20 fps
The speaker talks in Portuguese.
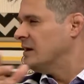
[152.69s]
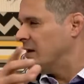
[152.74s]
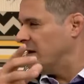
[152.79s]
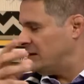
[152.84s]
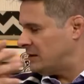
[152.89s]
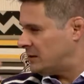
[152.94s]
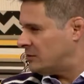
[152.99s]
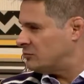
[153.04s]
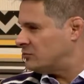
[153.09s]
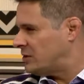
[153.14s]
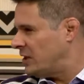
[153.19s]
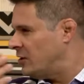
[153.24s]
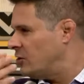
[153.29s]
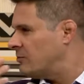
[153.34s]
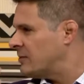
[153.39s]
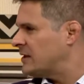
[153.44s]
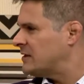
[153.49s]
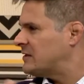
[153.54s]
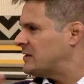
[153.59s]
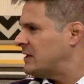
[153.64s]
Então tem
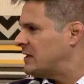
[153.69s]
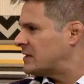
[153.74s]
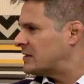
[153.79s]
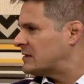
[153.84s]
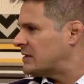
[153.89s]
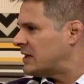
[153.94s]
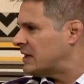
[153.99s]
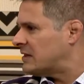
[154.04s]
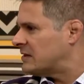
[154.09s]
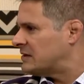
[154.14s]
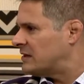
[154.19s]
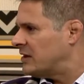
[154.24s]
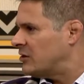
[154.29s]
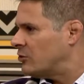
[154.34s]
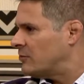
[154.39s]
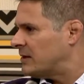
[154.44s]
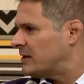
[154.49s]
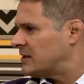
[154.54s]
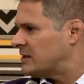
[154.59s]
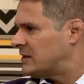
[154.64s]
uma certa,
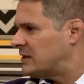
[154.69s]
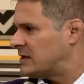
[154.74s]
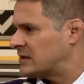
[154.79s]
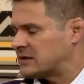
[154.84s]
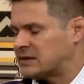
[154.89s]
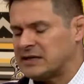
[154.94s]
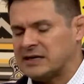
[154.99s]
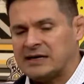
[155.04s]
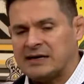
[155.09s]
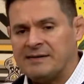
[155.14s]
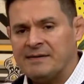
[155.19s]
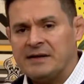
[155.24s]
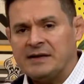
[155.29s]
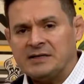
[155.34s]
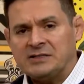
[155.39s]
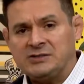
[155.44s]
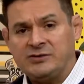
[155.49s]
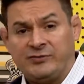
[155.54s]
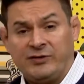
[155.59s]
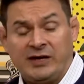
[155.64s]
tem uma certa
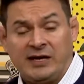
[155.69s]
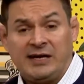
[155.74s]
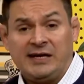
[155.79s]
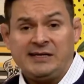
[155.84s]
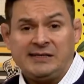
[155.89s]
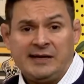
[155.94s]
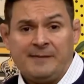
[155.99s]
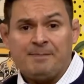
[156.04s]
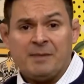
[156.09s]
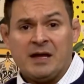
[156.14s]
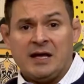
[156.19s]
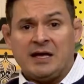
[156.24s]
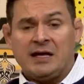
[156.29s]
diferença.